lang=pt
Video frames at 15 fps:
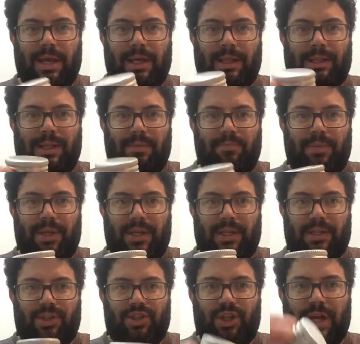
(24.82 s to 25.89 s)

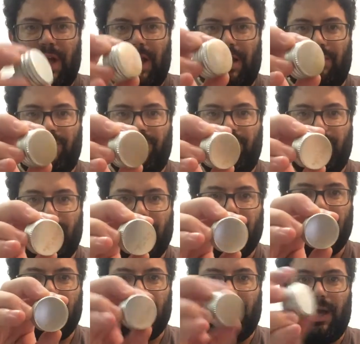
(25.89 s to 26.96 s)
Tampinhas de garrafa
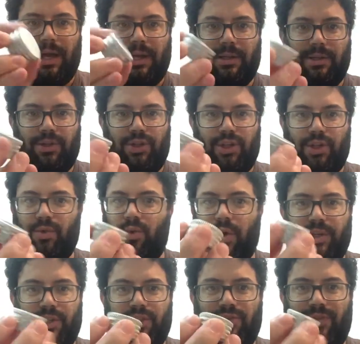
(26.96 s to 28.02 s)
tá? De
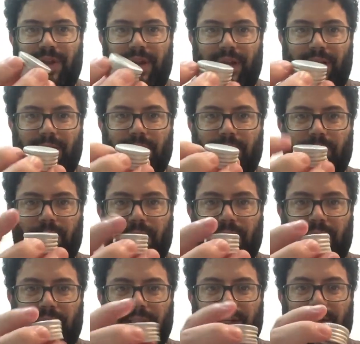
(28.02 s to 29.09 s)
cores diferentes,
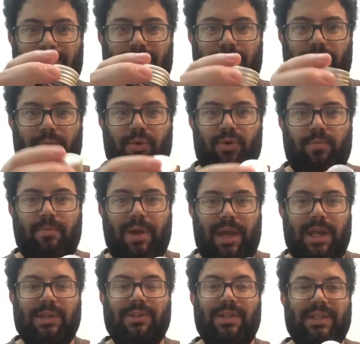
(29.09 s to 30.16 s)
podem servir muito
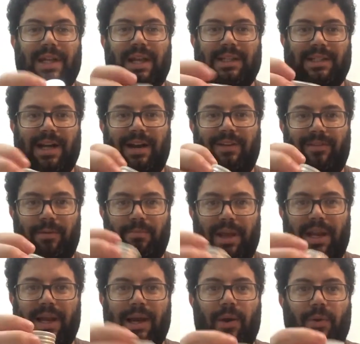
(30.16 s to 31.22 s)
bem, às vezes elas servem bem
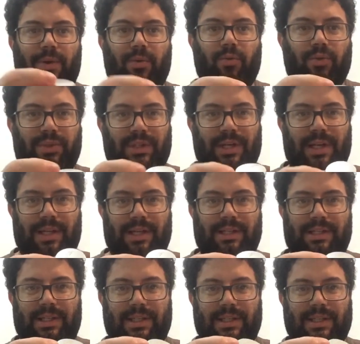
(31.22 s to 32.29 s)
legal em alguns
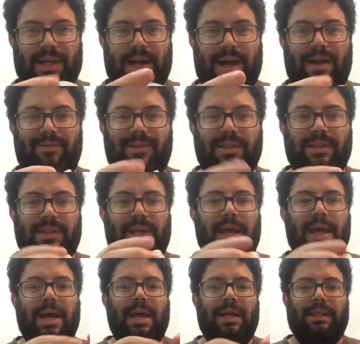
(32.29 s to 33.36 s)
grids riscáveis,
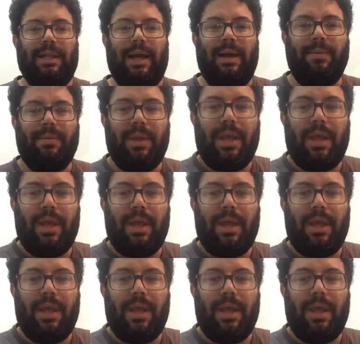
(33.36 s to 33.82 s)
tá?